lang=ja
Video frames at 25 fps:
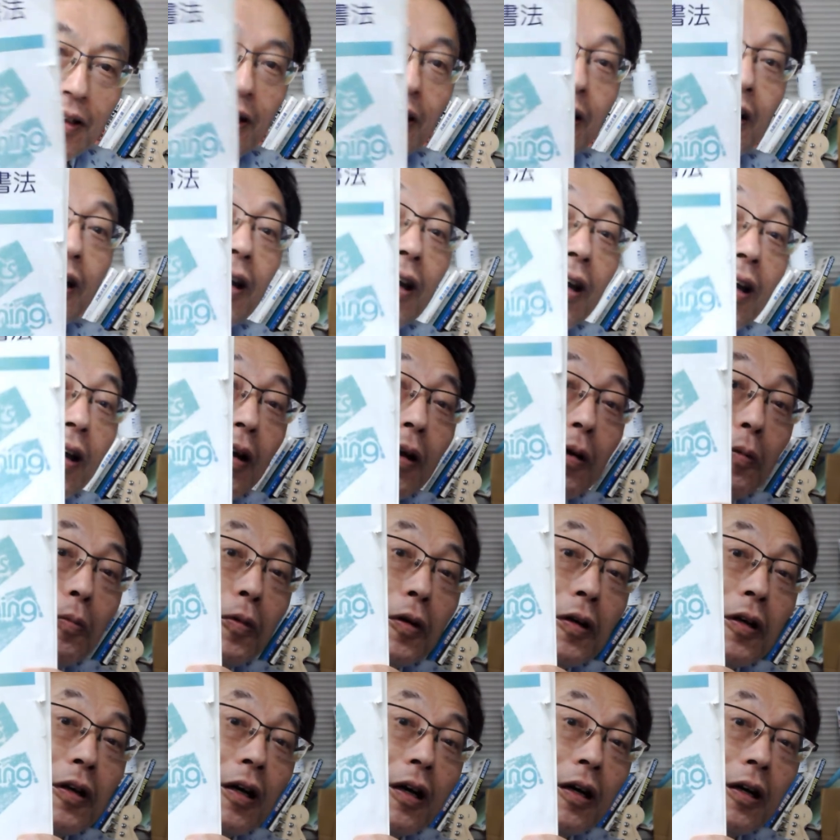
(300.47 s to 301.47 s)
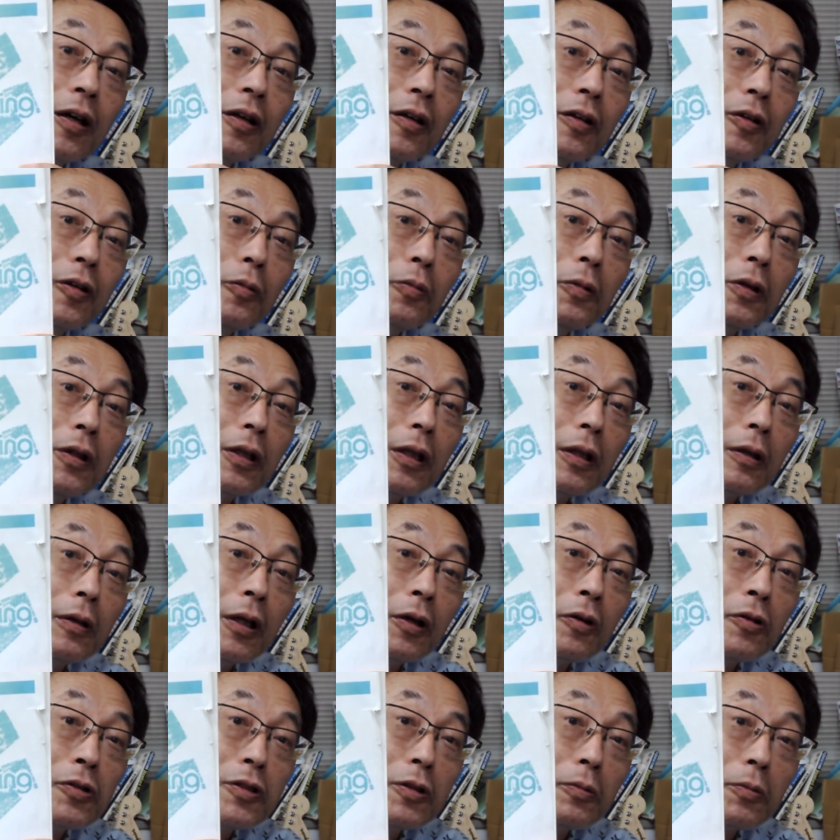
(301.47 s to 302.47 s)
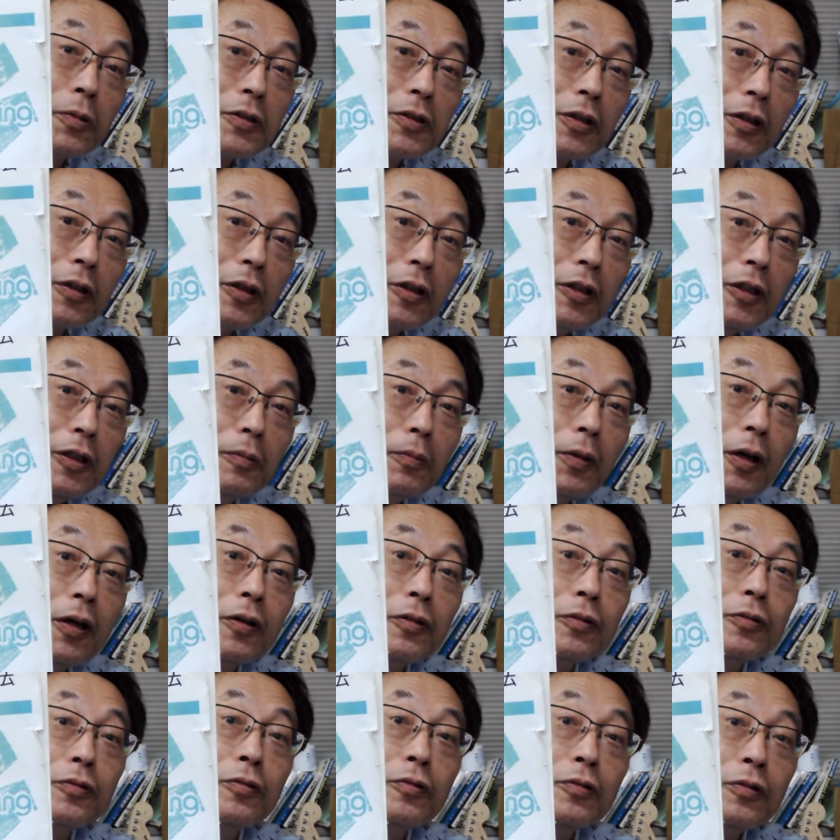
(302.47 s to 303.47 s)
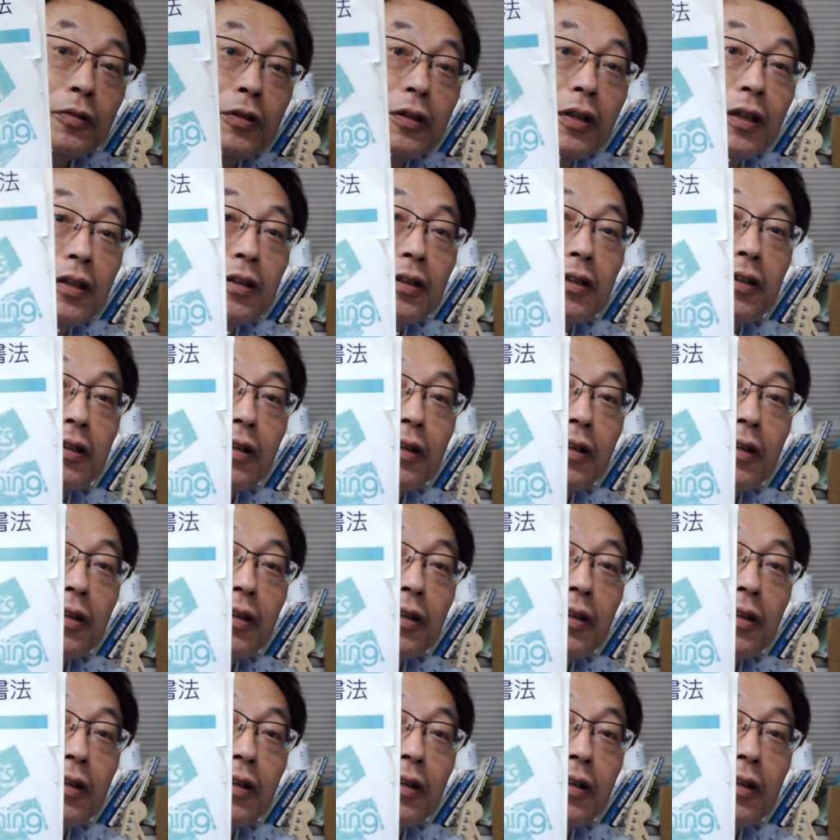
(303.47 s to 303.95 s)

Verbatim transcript: えー、もう一回読み直してました今売ってんです